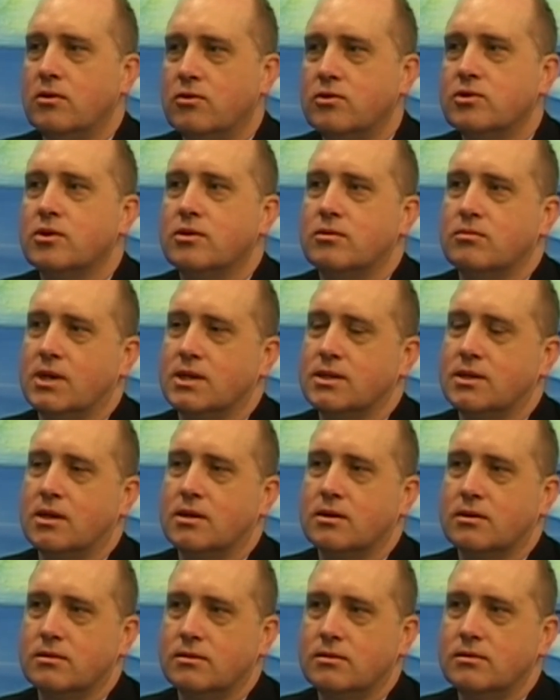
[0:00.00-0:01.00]
Urząd
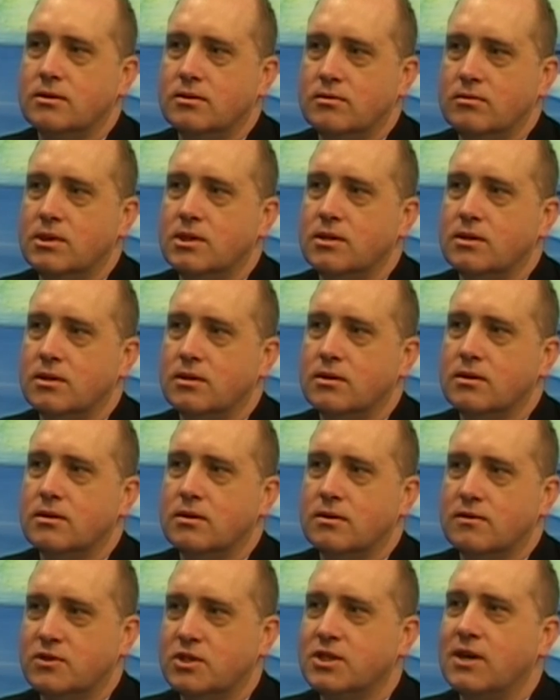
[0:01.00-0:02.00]
Miasta i Gminy
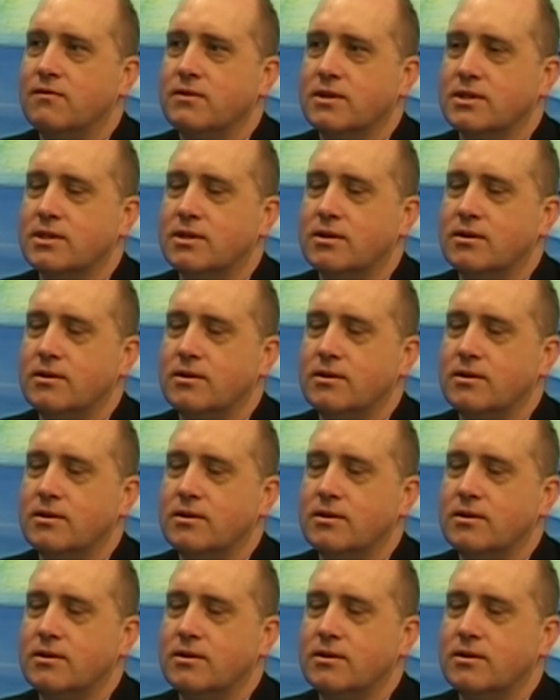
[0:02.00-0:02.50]
e, Szczanie Zdroje.